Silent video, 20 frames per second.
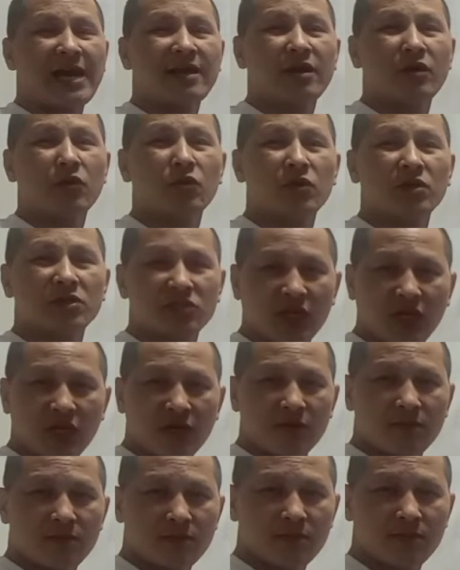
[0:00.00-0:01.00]
क्या क्या होना
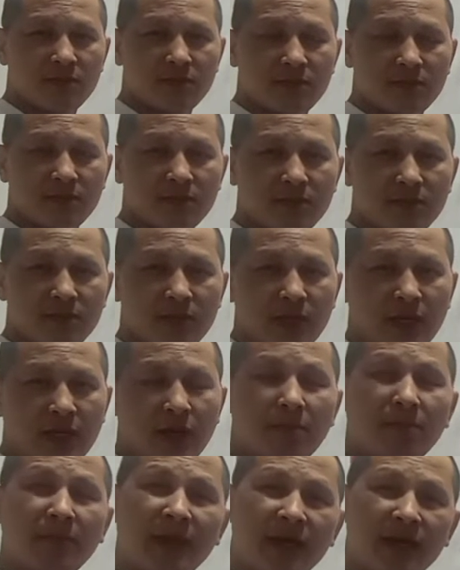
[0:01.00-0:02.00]
चाहिए
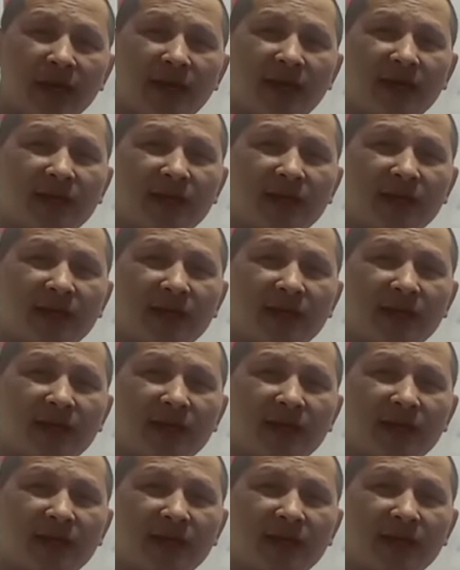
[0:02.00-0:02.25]
मैं